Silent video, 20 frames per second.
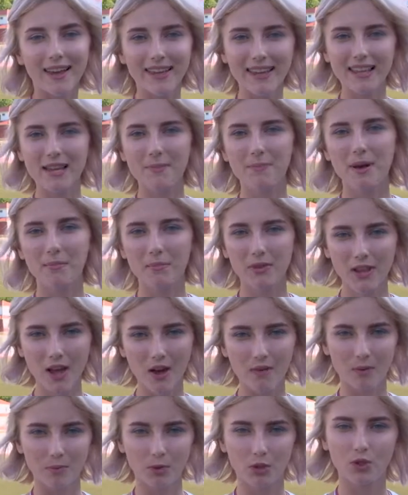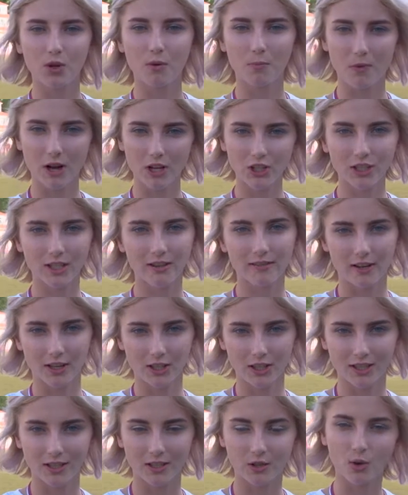А я напоминаю вам, что матч
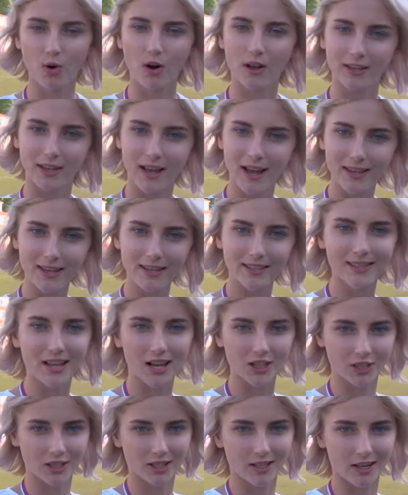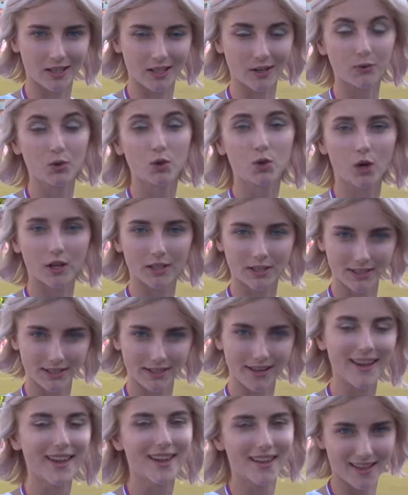товарищеский, но атаки с каждой стороны все
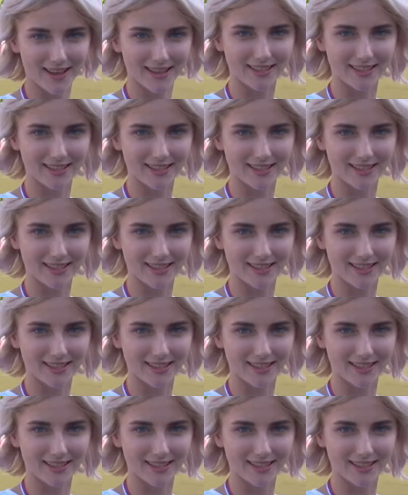острее и